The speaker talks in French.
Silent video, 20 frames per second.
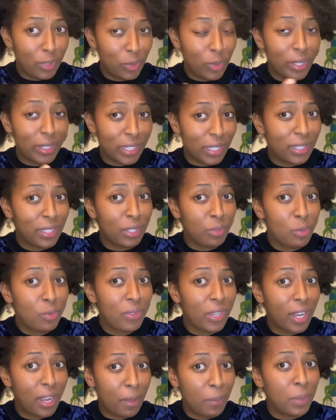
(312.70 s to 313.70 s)
suis en train de
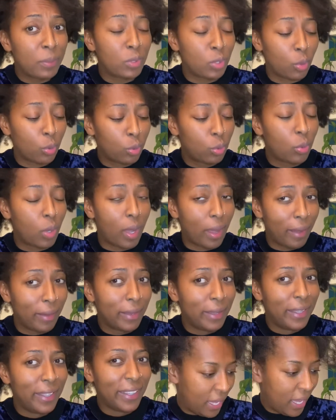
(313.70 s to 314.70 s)
découvrir en même temps que toi.
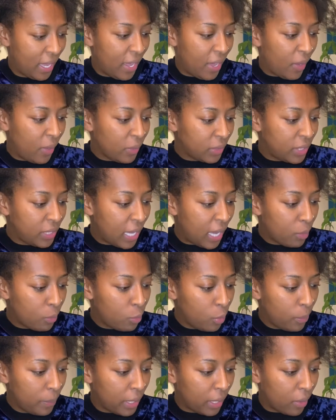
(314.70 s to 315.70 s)
Hein.
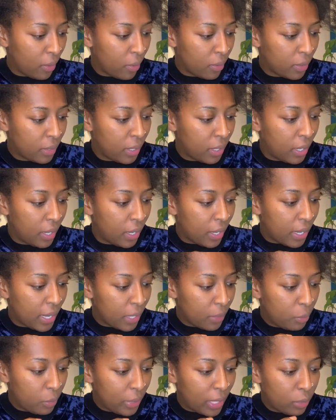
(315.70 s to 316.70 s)
Anti-agglomérant,
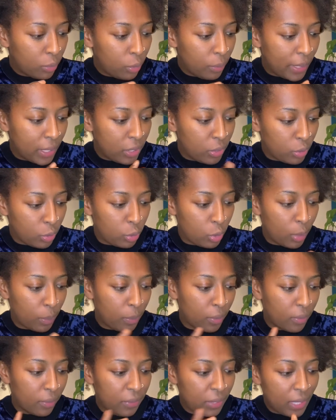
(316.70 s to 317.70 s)
carbonate de magnésium,
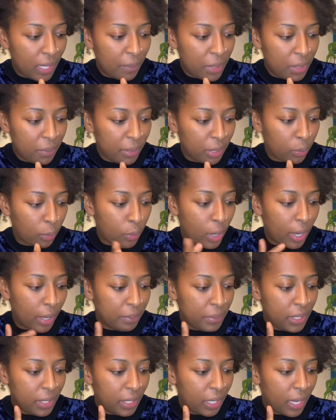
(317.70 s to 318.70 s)
vitamine B3,
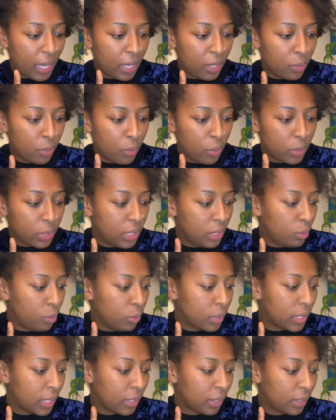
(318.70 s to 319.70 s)
minéral, oxyde de
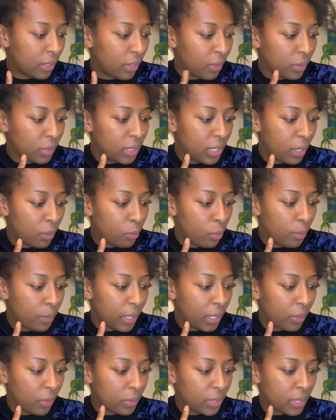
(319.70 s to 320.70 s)
zinc,
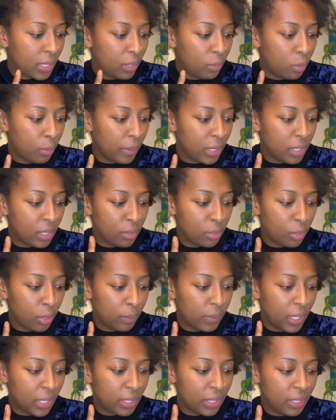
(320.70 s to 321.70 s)
anti-agglomérant, sel de
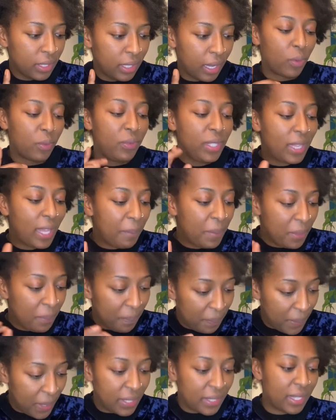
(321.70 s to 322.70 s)
magnésium, d'acide gras, vitamine
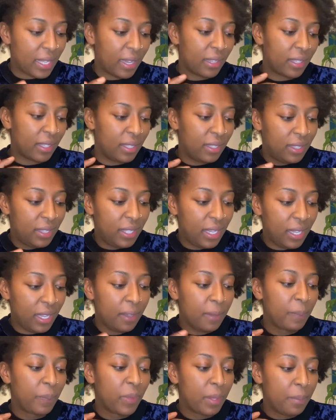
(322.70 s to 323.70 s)
B5,
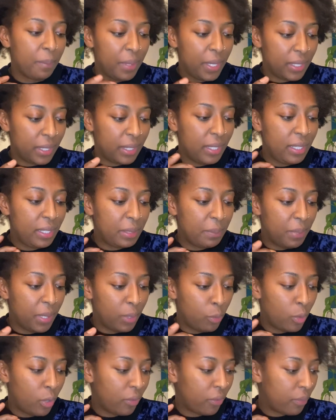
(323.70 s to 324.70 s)
D, B6,
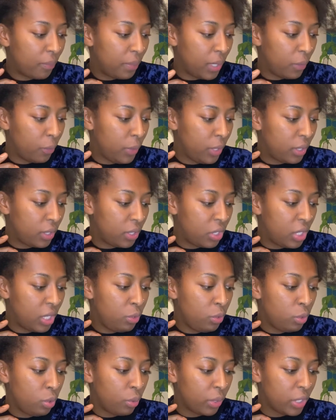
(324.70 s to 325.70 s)
B9, B8,
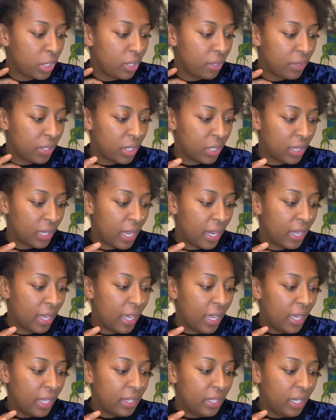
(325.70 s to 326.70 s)
gélules d'origine végétale,
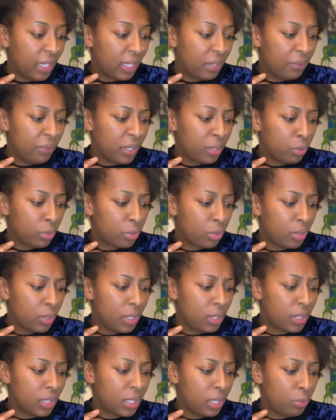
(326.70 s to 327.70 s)
dérivées de
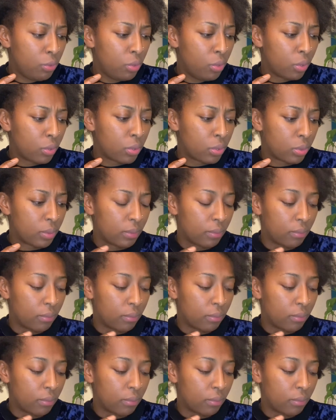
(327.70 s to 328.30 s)
cellulose.